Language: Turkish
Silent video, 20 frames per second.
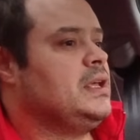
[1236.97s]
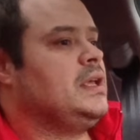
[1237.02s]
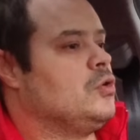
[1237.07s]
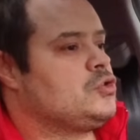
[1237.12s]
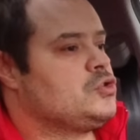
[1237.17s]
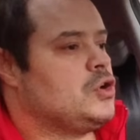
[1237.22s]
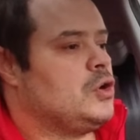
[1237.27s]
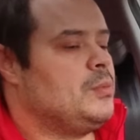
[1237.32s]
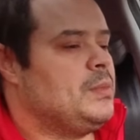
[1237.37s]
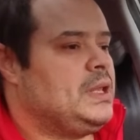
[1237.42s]

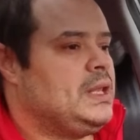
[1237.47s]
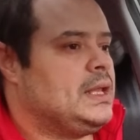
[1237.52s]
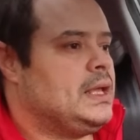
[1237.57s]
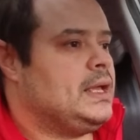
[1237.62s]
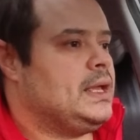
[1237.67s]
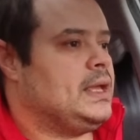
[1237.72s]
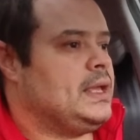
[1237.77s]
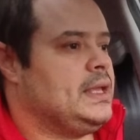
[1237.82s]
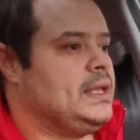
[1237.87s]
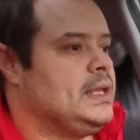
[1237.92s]

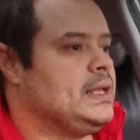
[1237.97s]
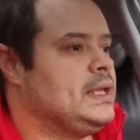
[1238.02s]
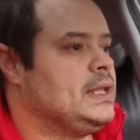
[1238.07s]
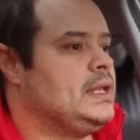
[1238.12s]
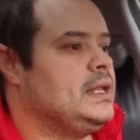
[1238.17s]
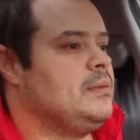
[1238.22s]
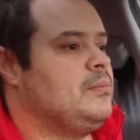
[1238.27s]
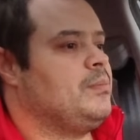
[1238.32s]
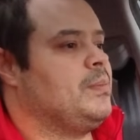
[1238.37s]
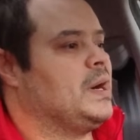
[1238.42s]
Otomobille
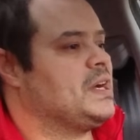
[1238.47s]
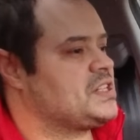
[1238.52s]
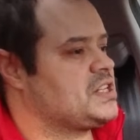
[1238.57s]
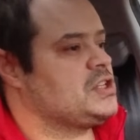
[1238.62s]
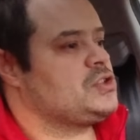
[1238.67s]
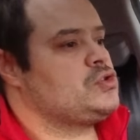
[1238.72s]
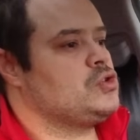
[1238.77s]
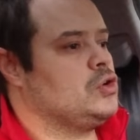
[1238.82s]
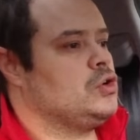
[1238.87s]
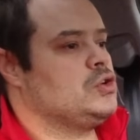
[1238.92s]
ilgili
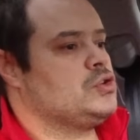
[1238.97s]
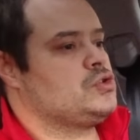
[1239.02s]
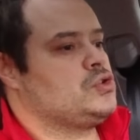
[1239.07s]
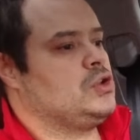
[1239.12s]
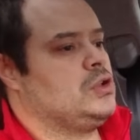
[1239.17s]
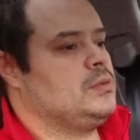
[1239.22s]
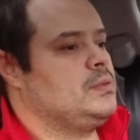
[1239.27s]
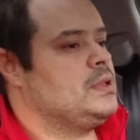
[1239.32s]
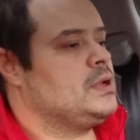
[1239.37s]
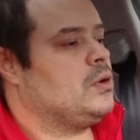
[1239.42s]
başka sorularınız
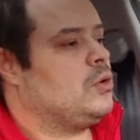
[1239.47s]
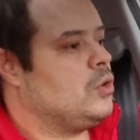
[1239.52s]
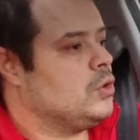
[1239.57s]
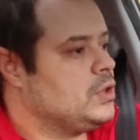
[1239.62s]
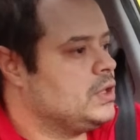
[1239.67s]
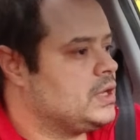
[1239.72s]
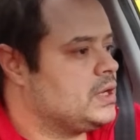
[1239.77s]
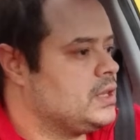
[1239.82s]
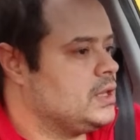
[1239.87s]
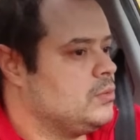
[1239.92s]
olabilir.
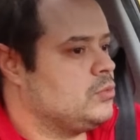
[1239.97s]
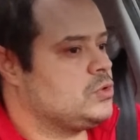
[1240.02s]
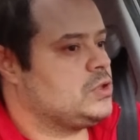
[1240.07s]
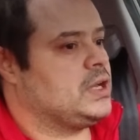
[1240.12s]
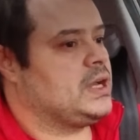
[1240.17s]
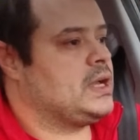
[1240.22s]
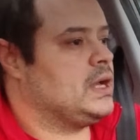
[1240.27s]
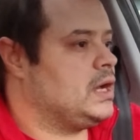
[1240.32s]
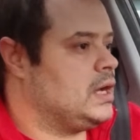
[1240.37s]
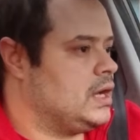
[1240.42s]
Onları da
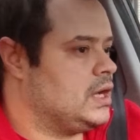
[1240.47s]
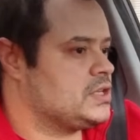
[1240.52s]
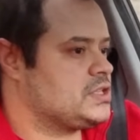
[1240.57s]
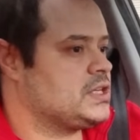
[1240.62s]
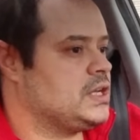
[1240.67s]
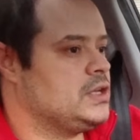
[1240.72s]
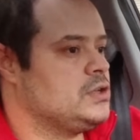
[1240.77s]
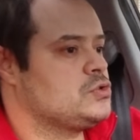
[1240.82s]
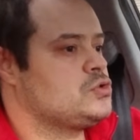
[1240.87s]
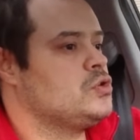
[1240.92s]
mutlaka
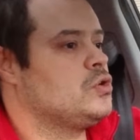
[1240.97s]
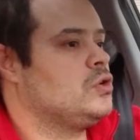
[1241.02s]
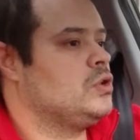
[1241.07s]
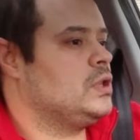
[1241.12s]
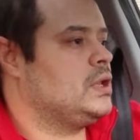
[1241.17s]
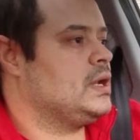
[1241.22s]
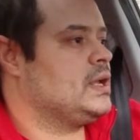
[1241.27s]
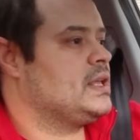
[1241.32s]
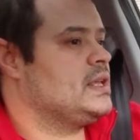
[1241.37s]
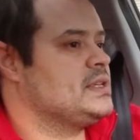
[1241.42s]
aşağıya soru
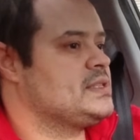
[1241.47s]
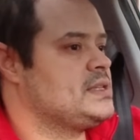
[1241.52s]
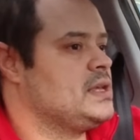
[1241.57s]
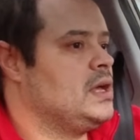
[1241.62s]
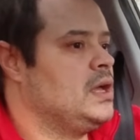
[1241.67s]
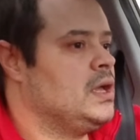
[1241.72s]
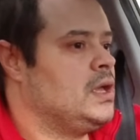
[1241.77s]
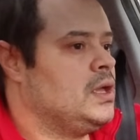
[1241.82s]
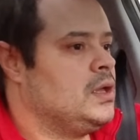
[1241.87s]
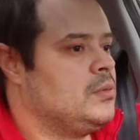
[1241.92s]
olarak
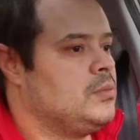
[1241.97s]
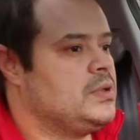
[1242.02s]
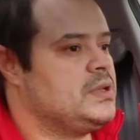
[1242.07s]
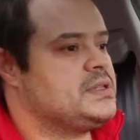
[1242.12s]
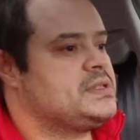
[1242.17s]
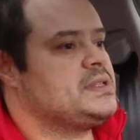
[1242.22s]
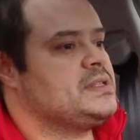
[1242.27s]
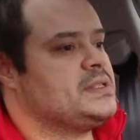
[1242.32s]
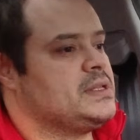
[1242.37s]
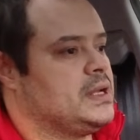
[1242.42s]

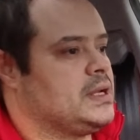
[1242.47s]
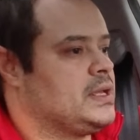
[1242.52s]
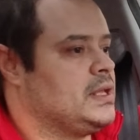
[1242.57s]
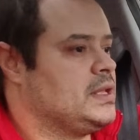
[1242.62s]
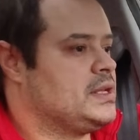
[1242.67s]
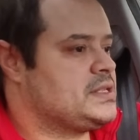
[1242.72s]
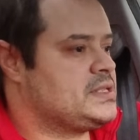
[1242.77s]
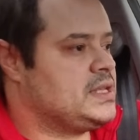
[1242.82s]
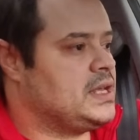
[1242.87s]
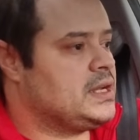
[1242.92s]
yazabilirsiniz
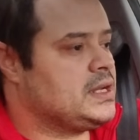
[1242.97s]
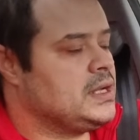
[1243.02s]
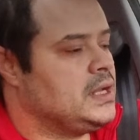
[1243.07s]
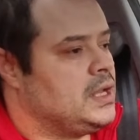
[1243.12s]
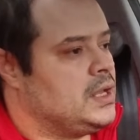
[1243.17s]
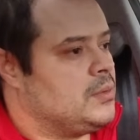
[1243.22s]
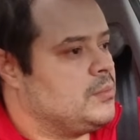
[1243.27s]
arkadaşlar.